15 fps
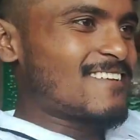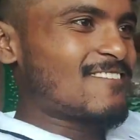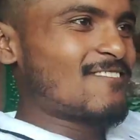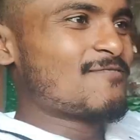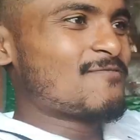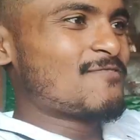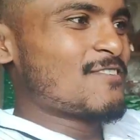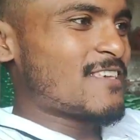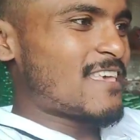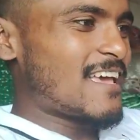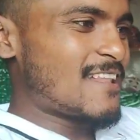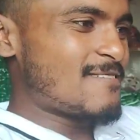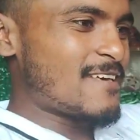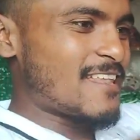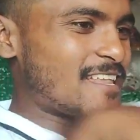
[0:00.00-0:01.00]
कुंफू
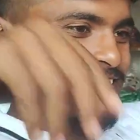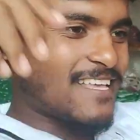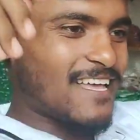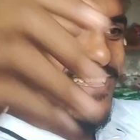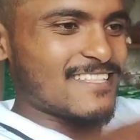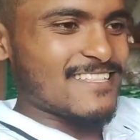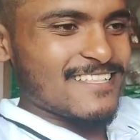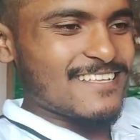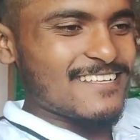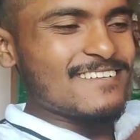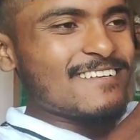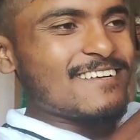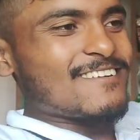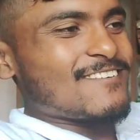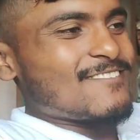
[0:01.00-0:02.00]
खेल मेरे
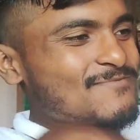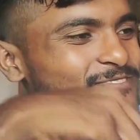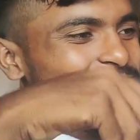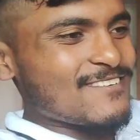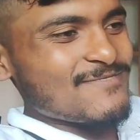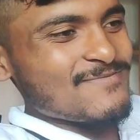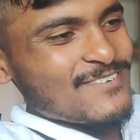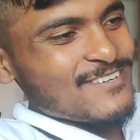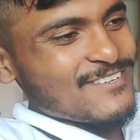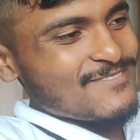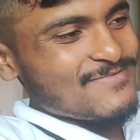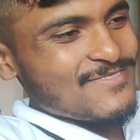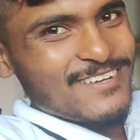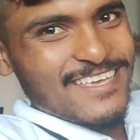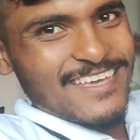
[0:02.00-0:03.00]
साथ कुंफू कुंफू
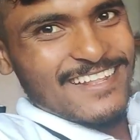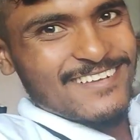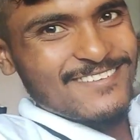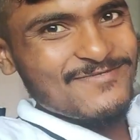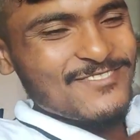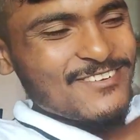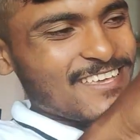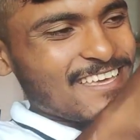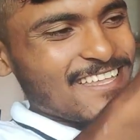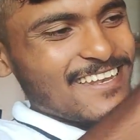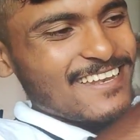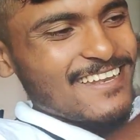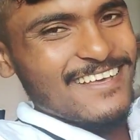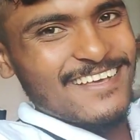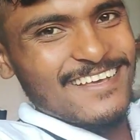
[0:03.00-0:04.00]
कुंफू खेल कुंफू खेल
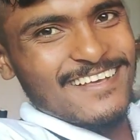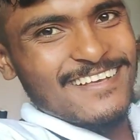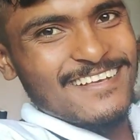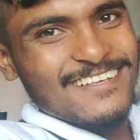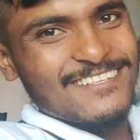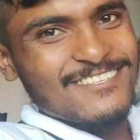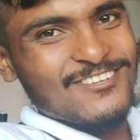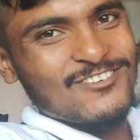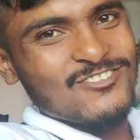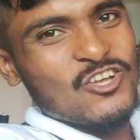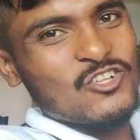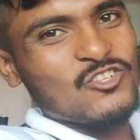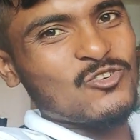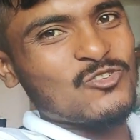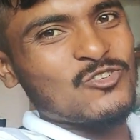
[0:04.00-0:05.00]
चो
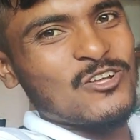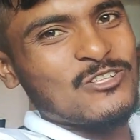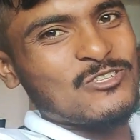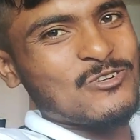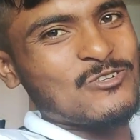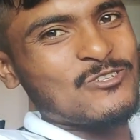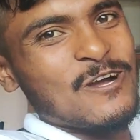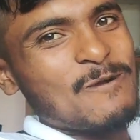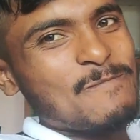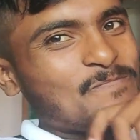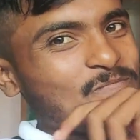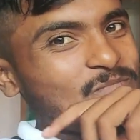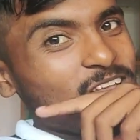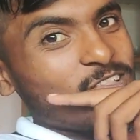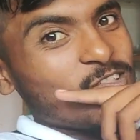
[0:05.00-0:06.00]
जा चो जा चो जा
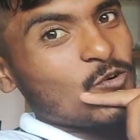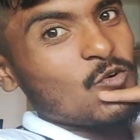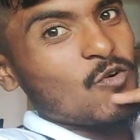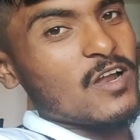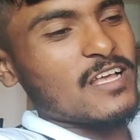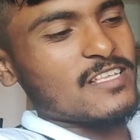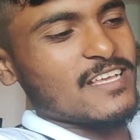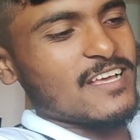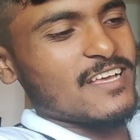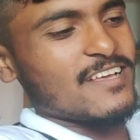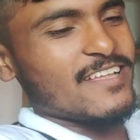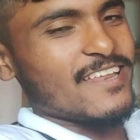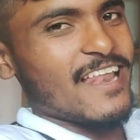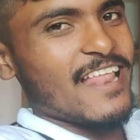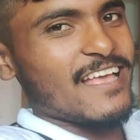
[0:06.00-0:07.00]
थोड़ा सा
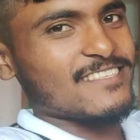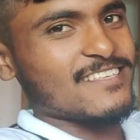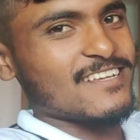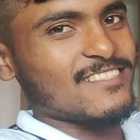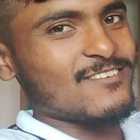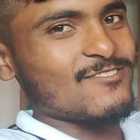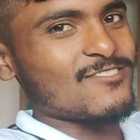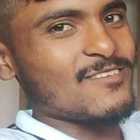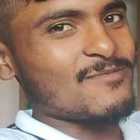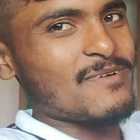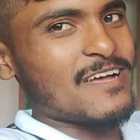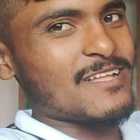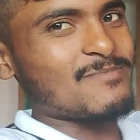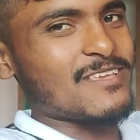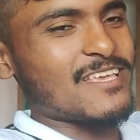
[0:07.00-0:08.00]
रिलैक्स करते होते
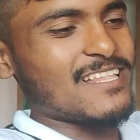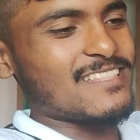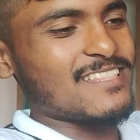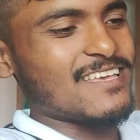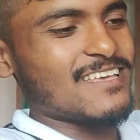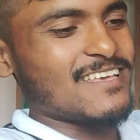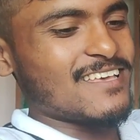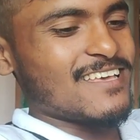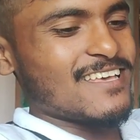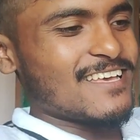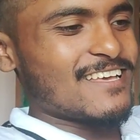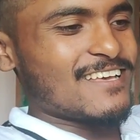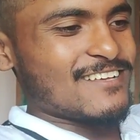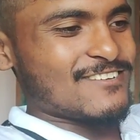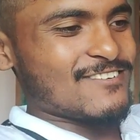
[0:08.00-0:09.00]
बाद में खेलते हैं
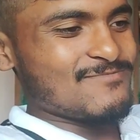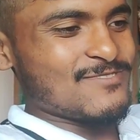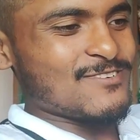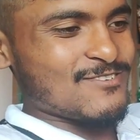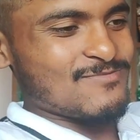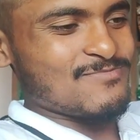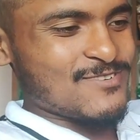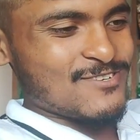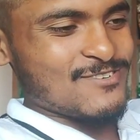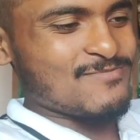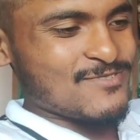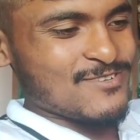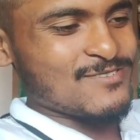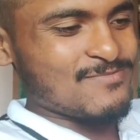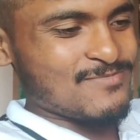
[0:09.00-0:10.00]
कुंफू कुंफू
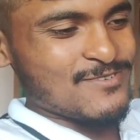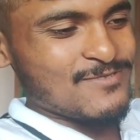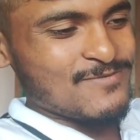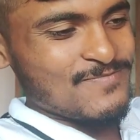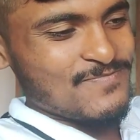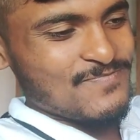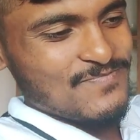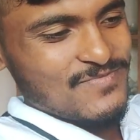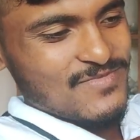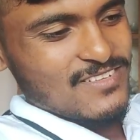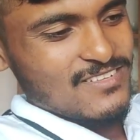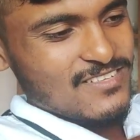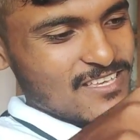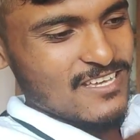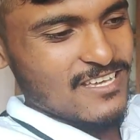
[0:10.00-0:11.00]
कुंफू कुंफू
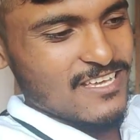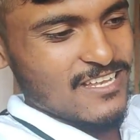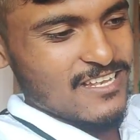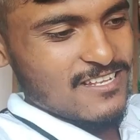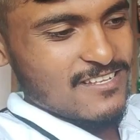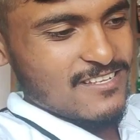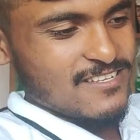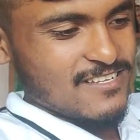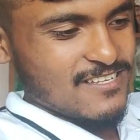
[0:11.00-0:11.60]
खेल